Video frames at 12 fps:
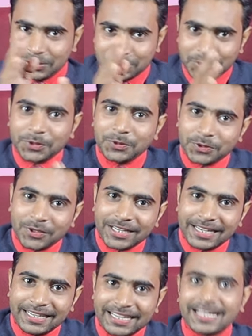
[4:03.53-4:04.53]
जो
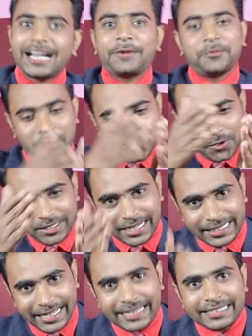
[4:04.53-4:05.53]
उन्होंने लिखा वो
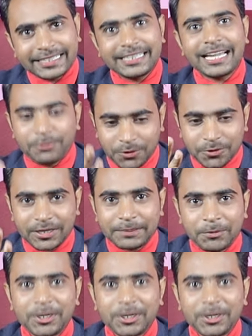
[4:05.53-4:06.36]
उन्होंने डायरेक्ट किया वो उन्होंने